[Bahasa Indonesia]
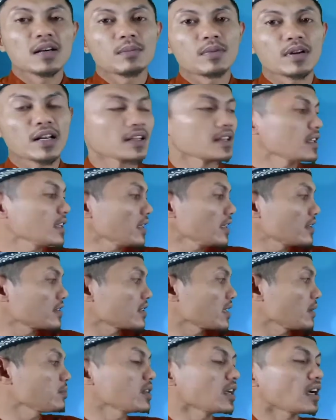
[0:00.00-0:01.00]
Berarti
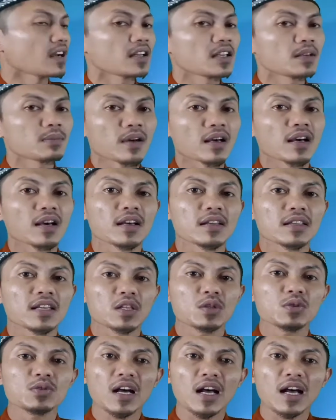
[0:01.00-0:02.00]
isim yang lima,
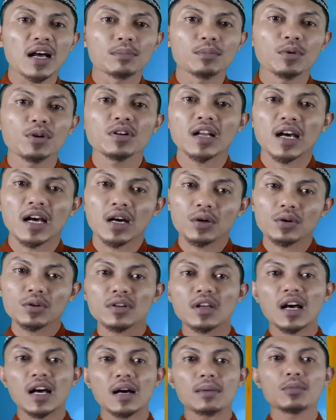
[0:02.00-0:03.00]
yaitu Abun,
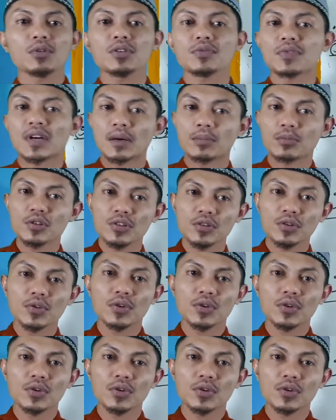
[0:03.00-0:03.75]
akun, Hamun, Famun,